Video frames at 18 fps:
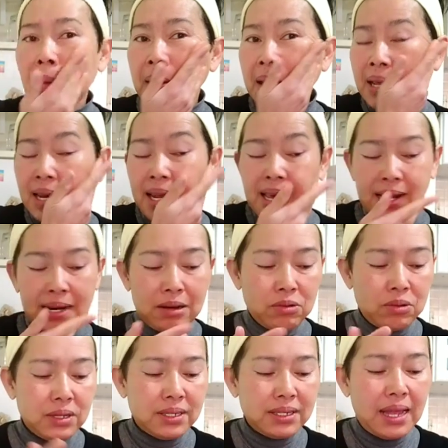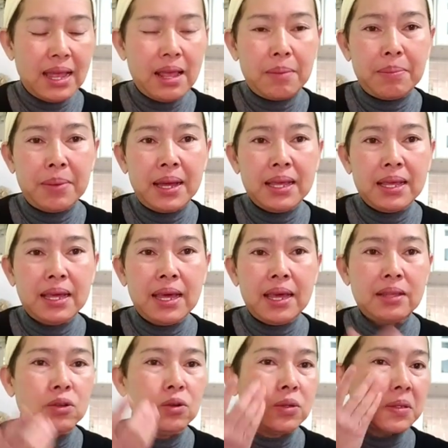ทีแรกเราก็ใส่ไป
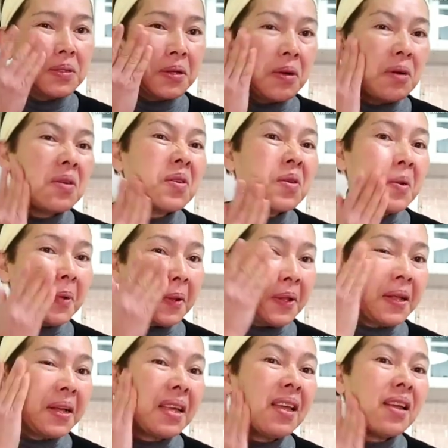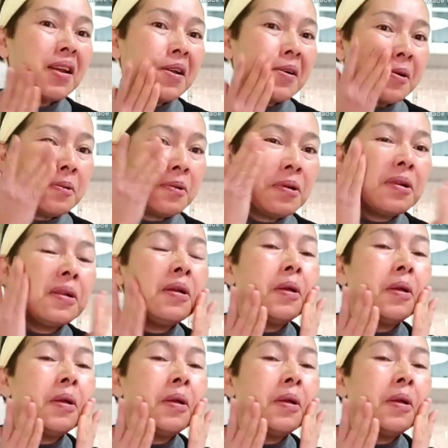แค่หยดสองหยดอย่างเงี้ยแล้วก็